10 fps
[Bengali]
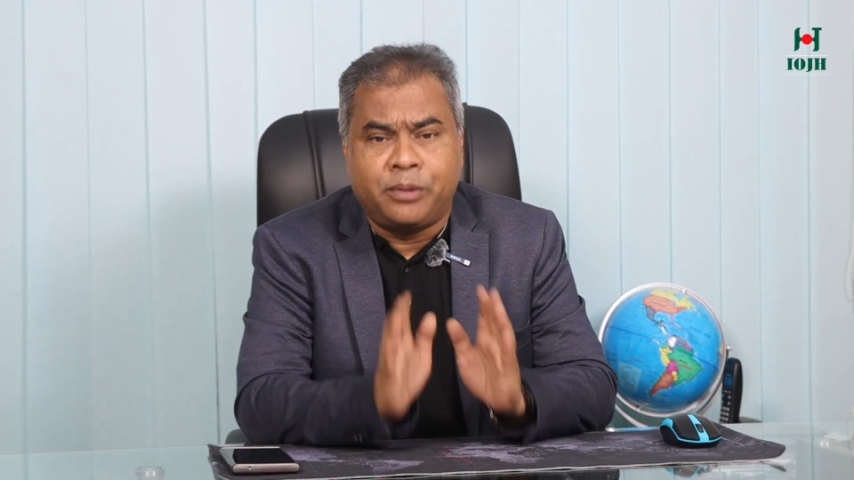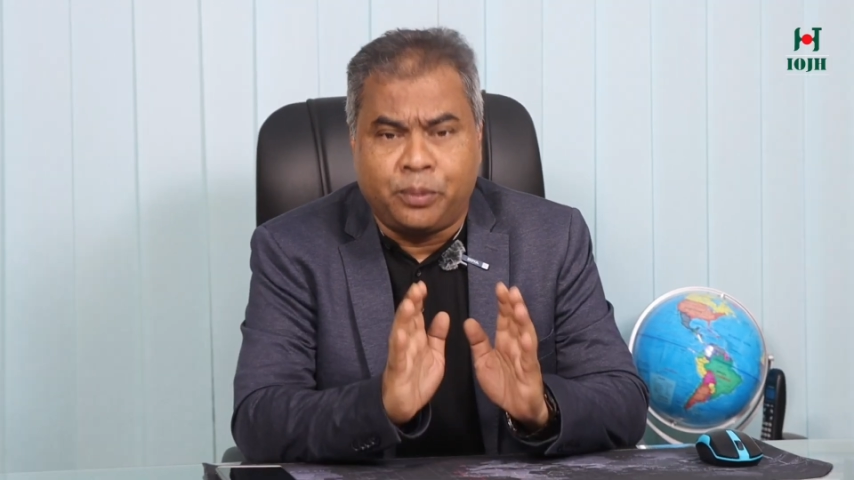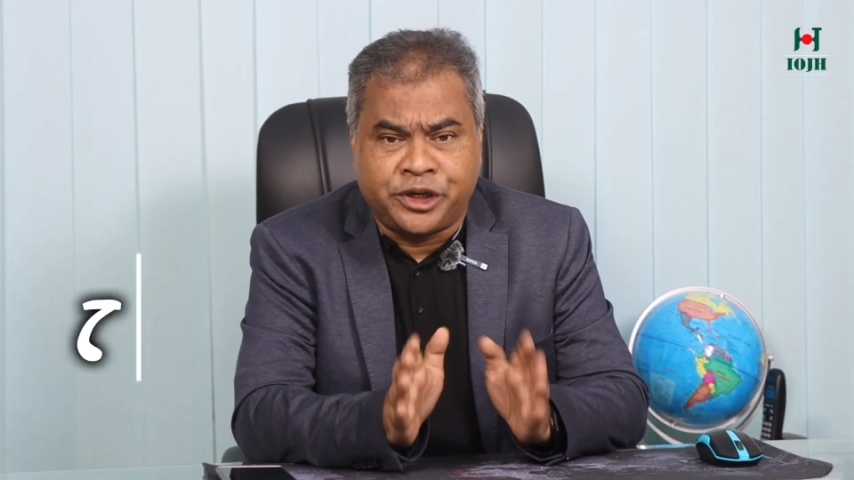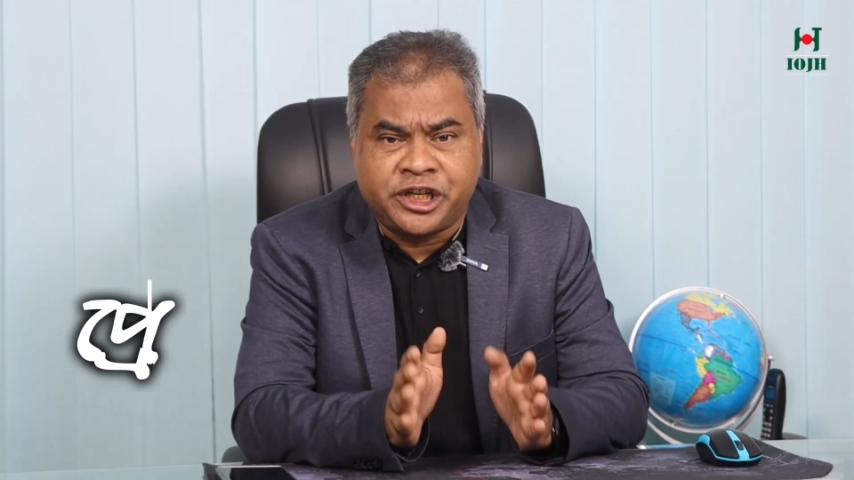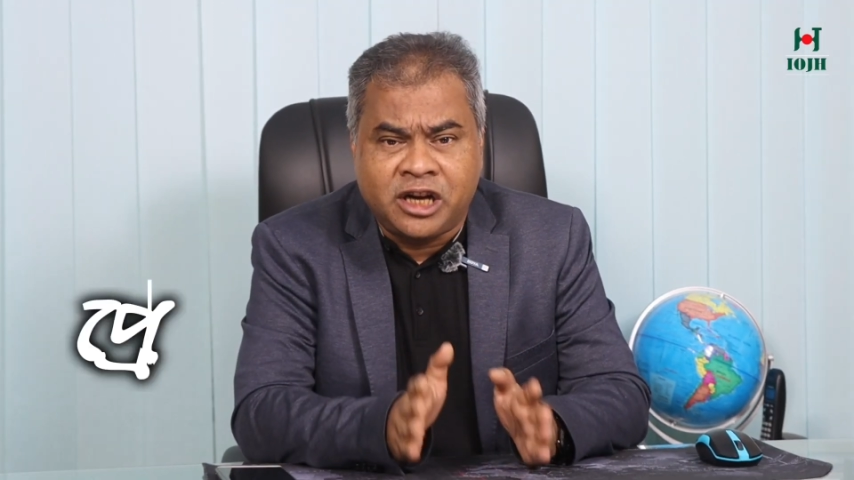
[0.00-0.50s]

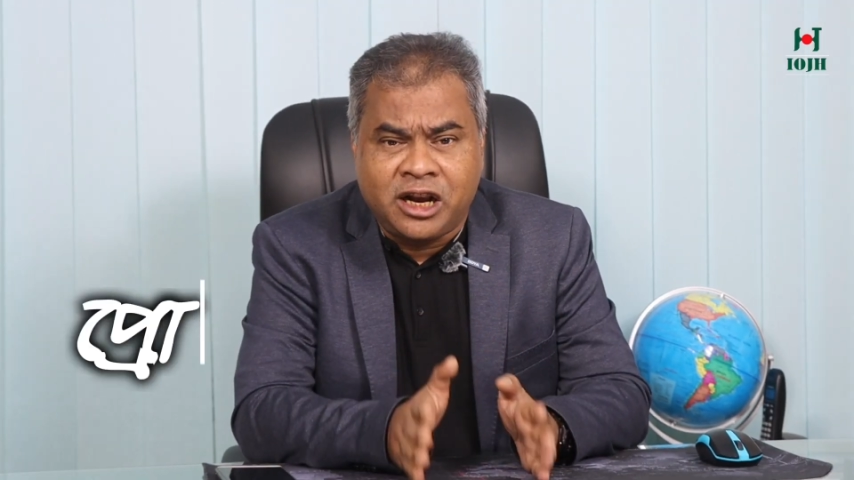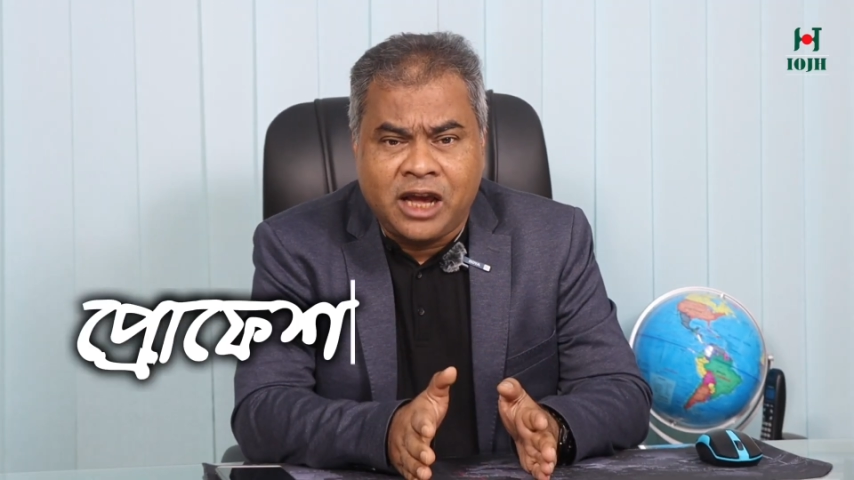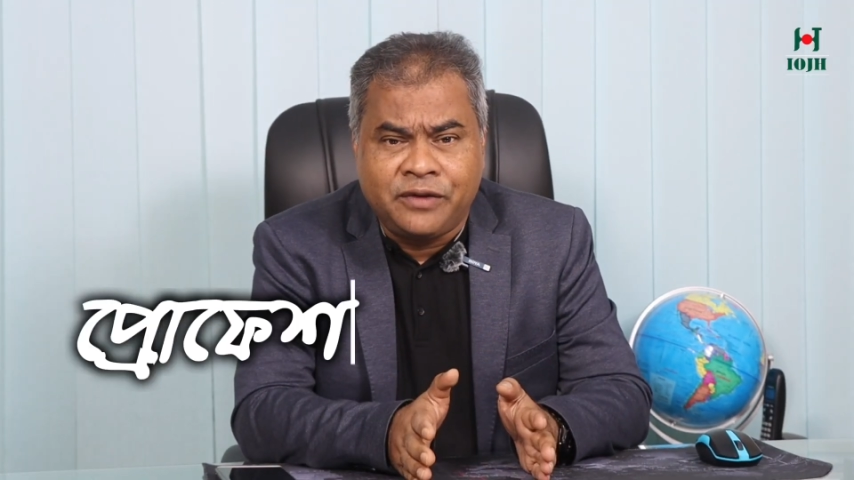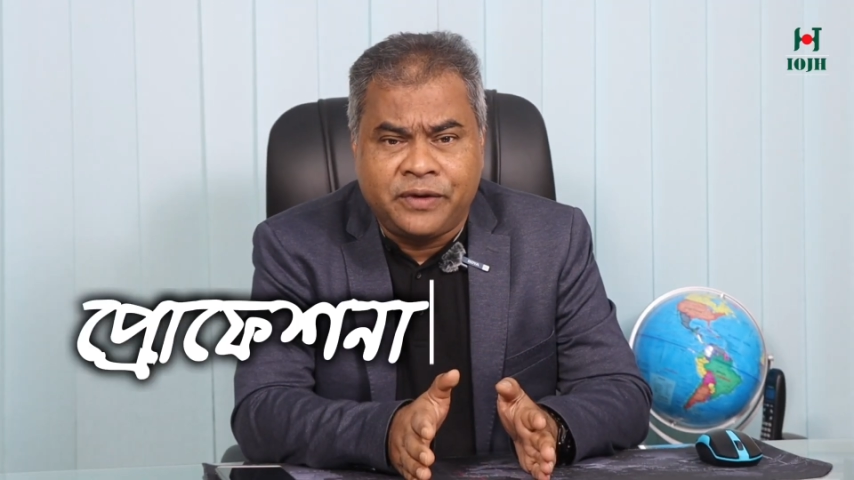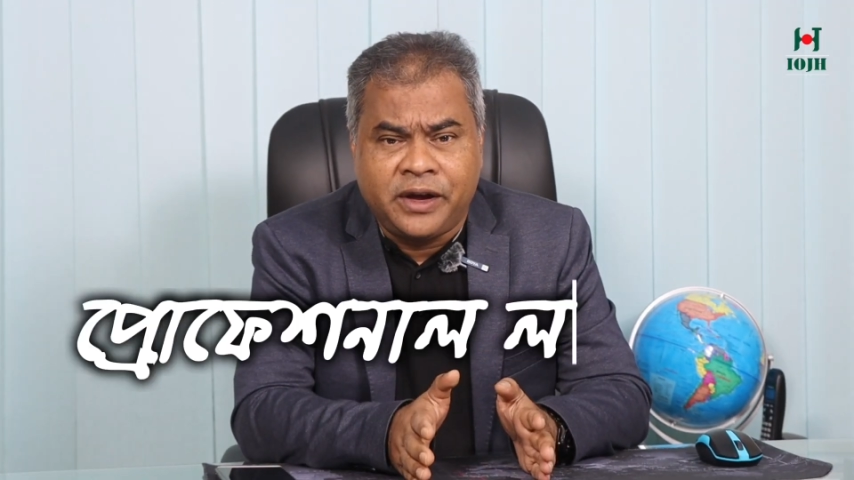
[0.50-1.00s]
প্রফেশনাল
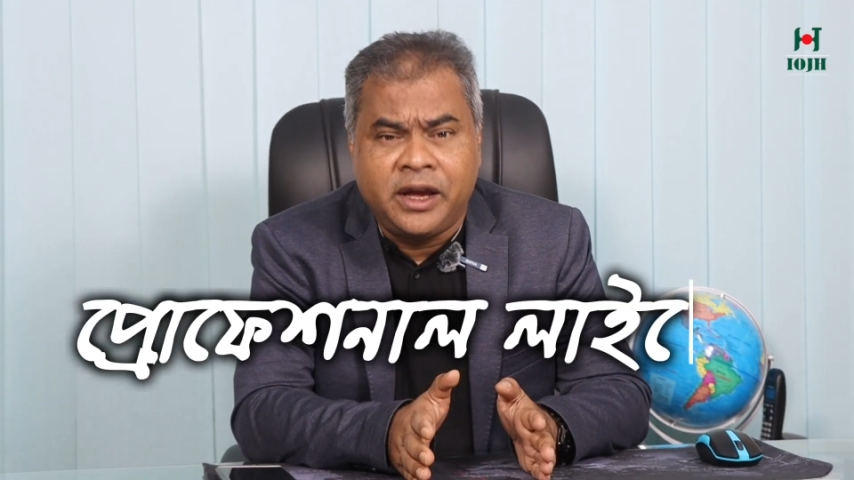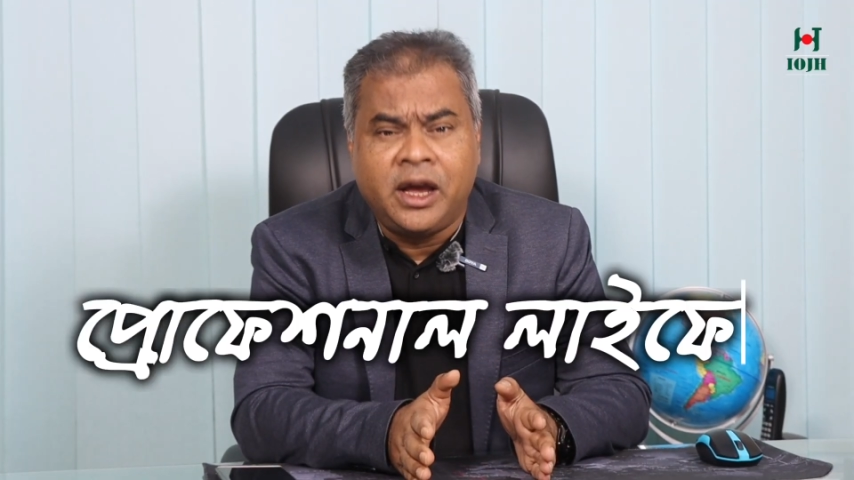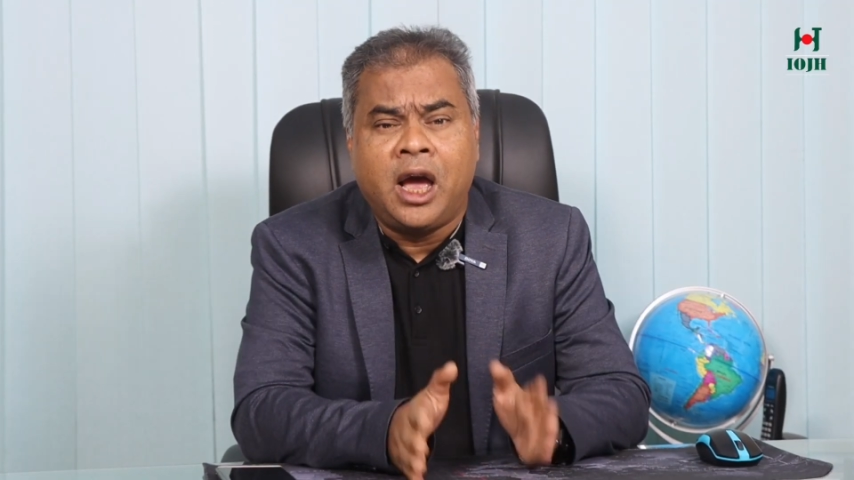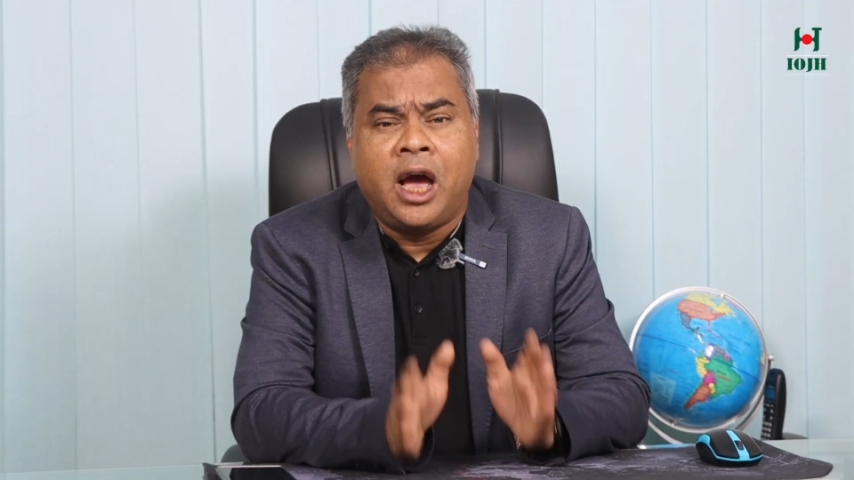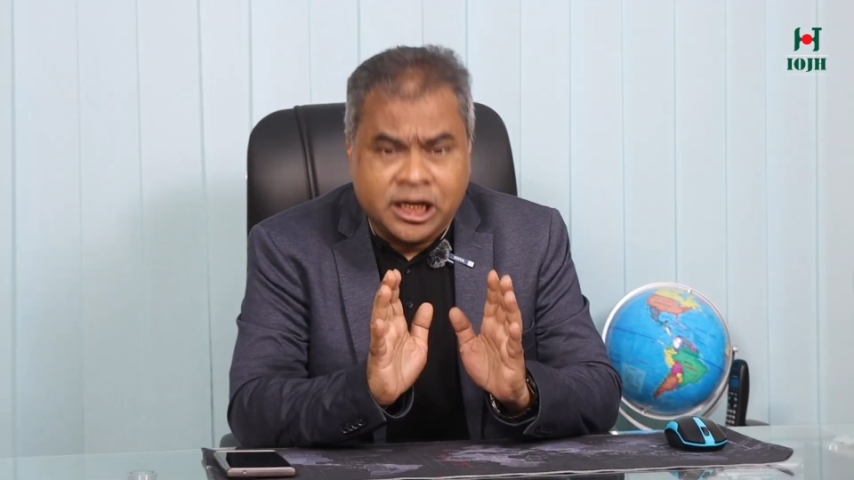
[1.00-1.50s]
লাইফে
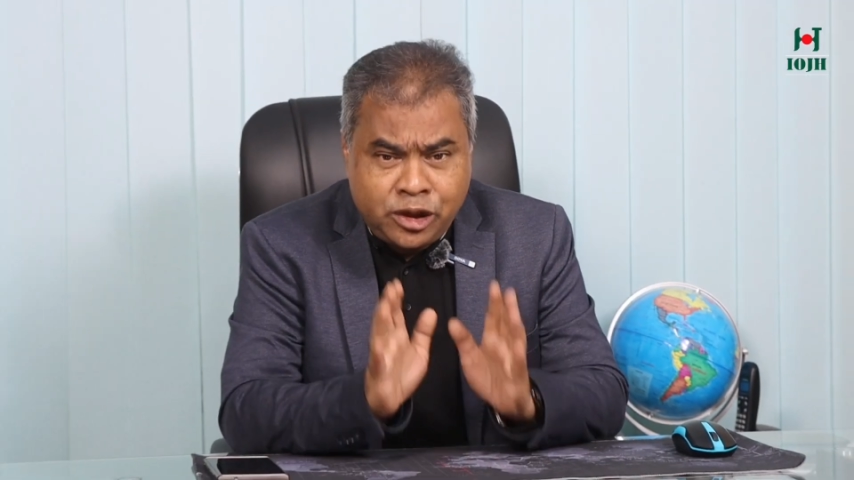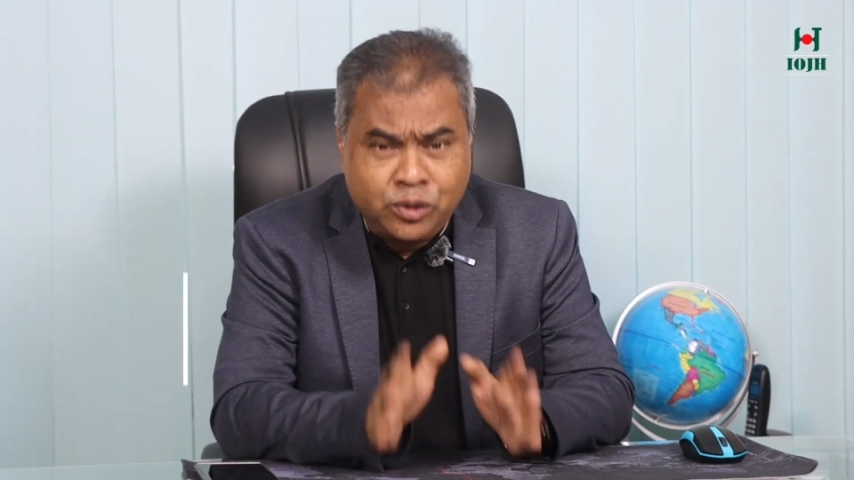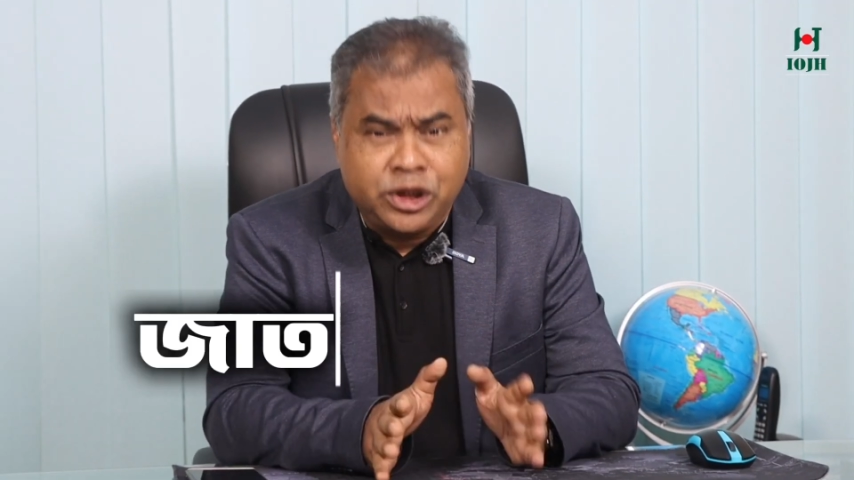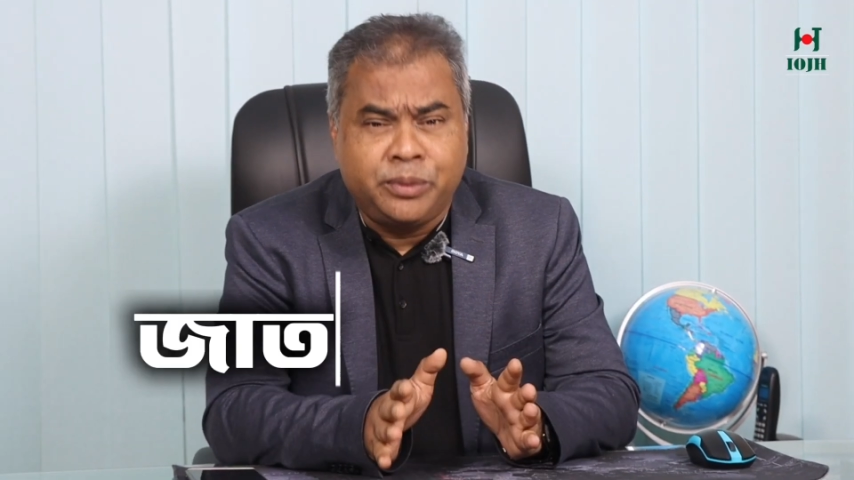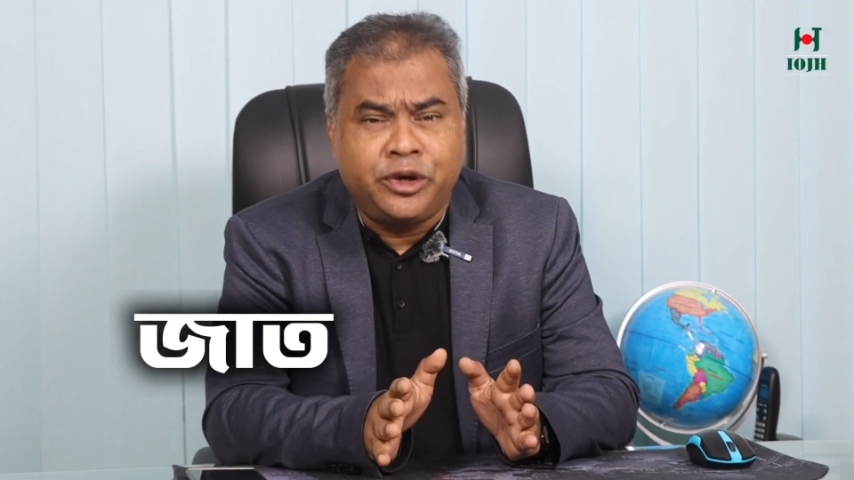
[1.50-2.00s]

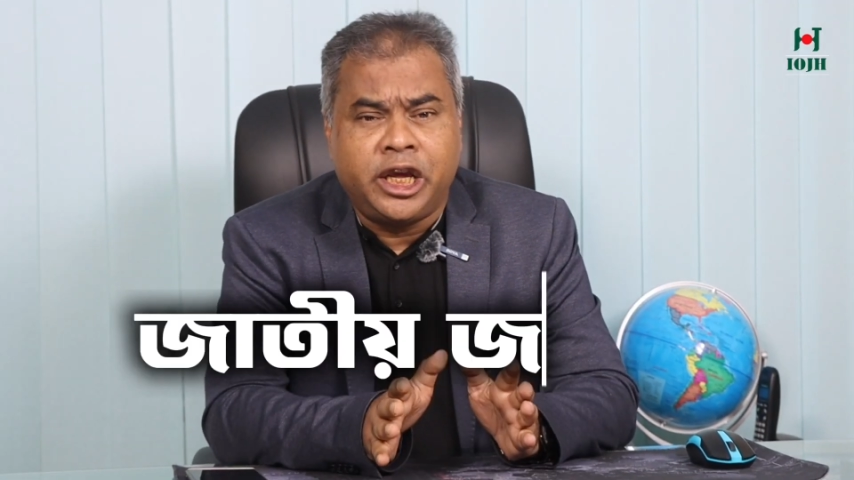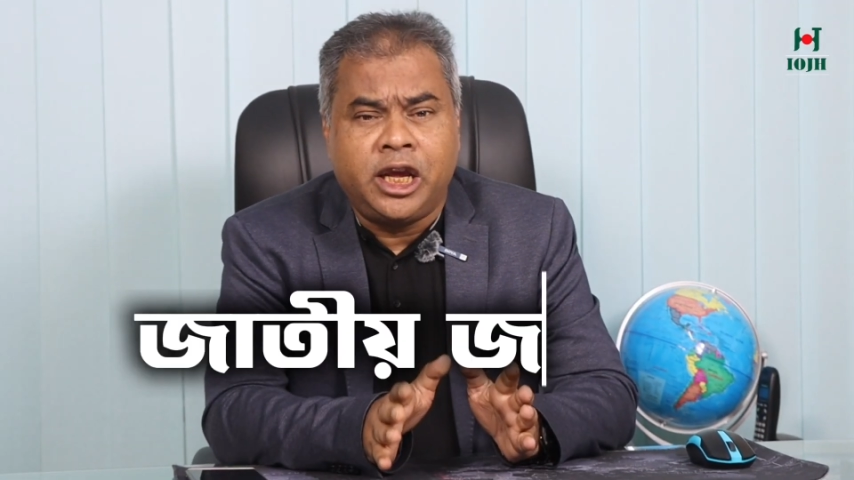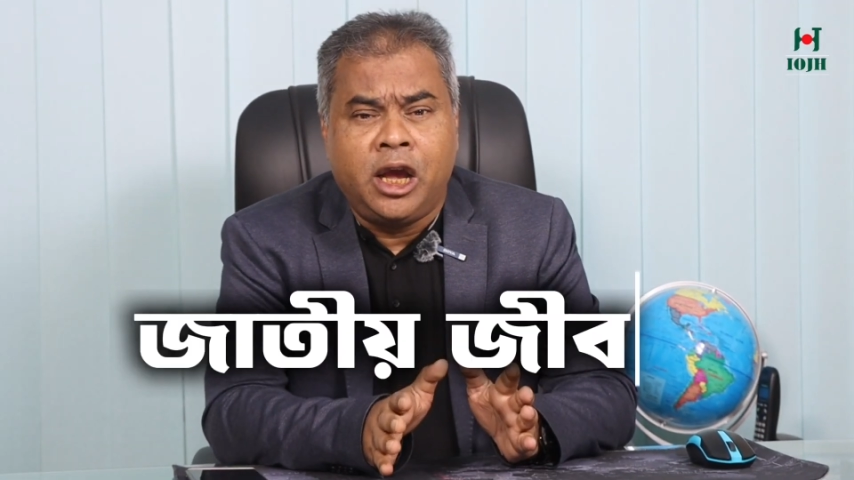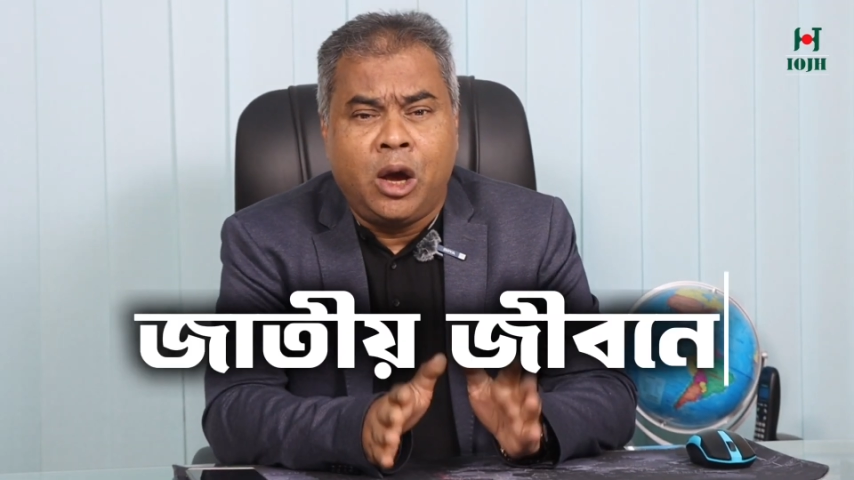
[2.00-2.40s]
জাতীয় জীবনে